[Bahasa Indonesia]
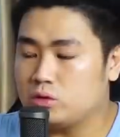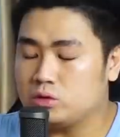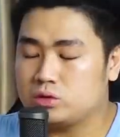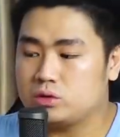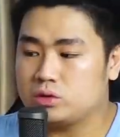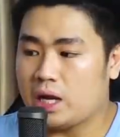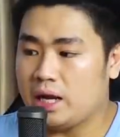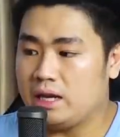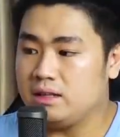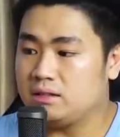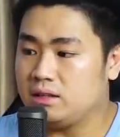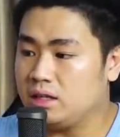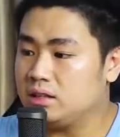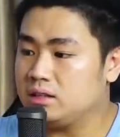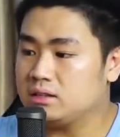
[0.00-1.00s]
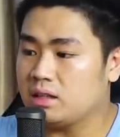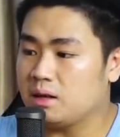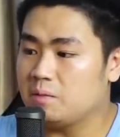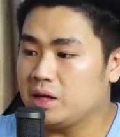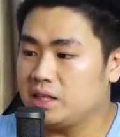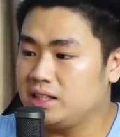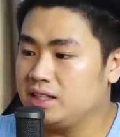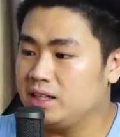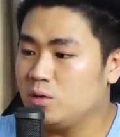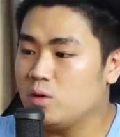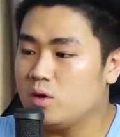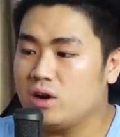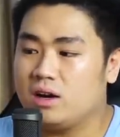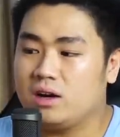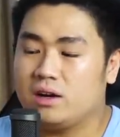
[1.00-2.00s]
yang fokus editing selama ini yang
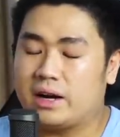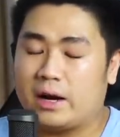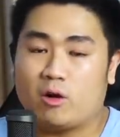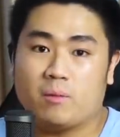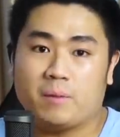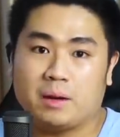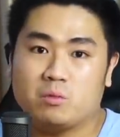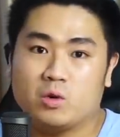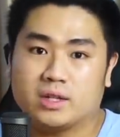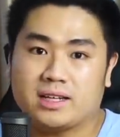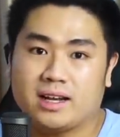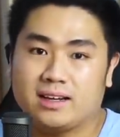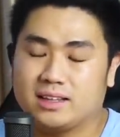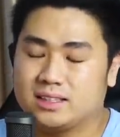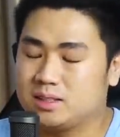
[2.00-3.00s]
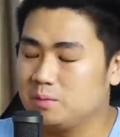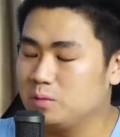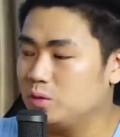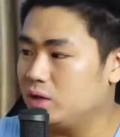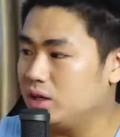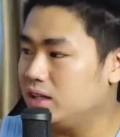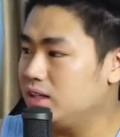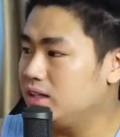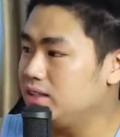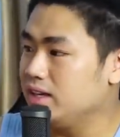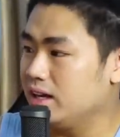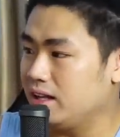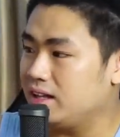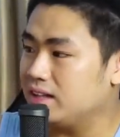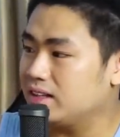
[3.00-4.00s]
gue rekomend buat kalian semua
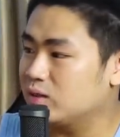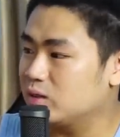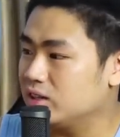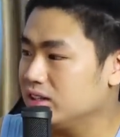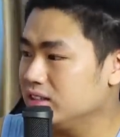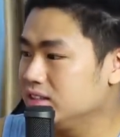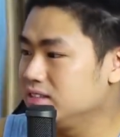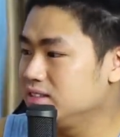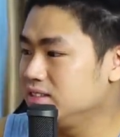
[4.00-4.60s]
Dell gitu ya